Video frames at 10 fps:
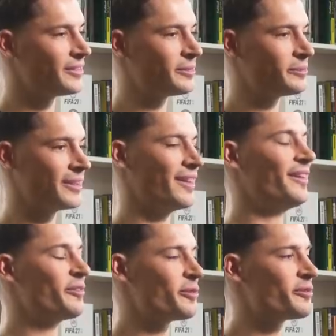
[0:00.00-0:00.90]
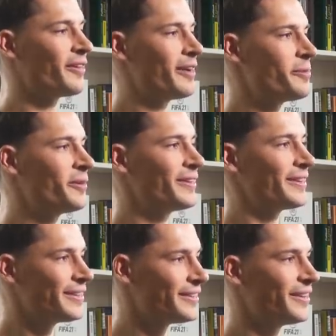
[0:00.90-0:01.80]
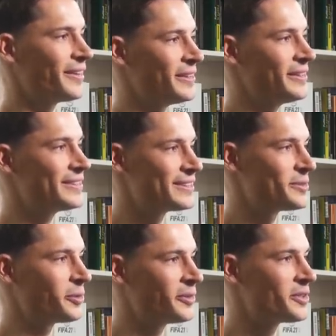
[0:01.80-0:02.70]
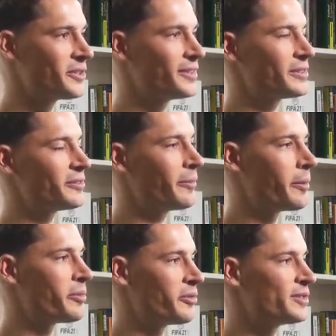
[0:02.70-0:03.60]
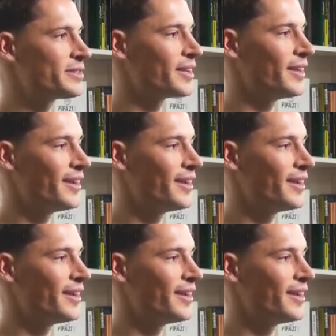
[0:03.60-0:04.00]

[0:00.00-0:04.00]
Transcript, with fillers: ähm, klar, von Freiburg nach Leeds ist ein Unterschied, das war mir bewusst,